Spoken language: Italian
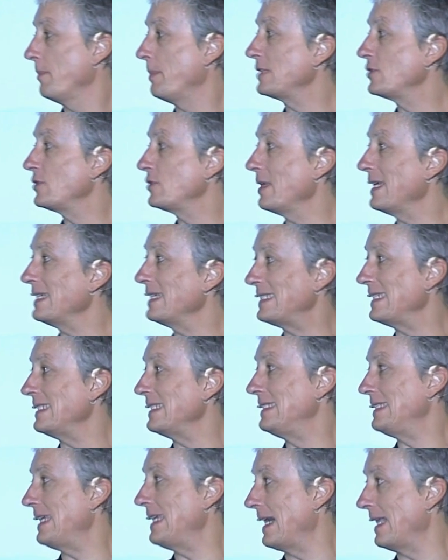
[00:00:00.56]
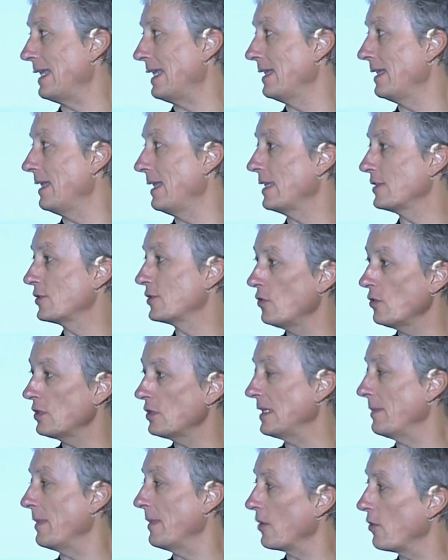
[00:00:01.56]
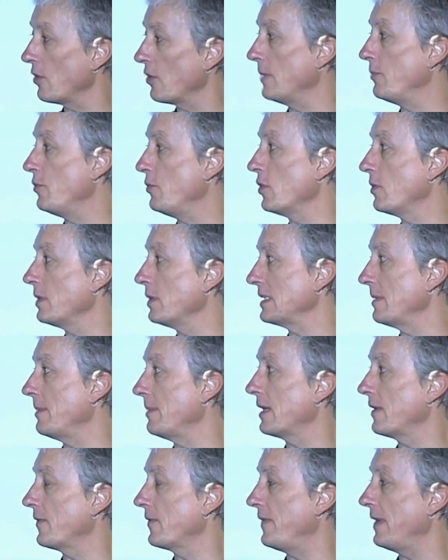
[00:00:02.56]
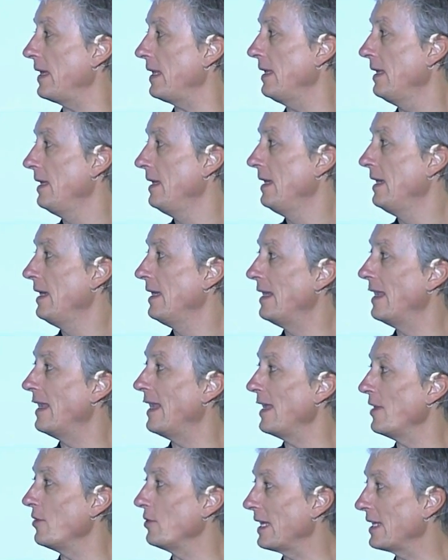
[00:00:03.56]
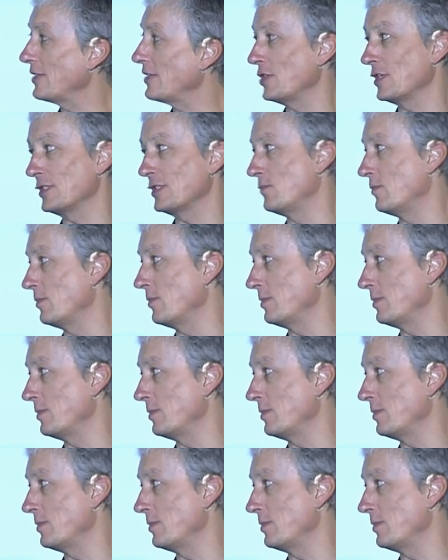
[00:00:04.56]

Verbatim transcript: persona essenziale nella scorsa, ma ancora di più in questa Maker Fair, nell'aiutarci a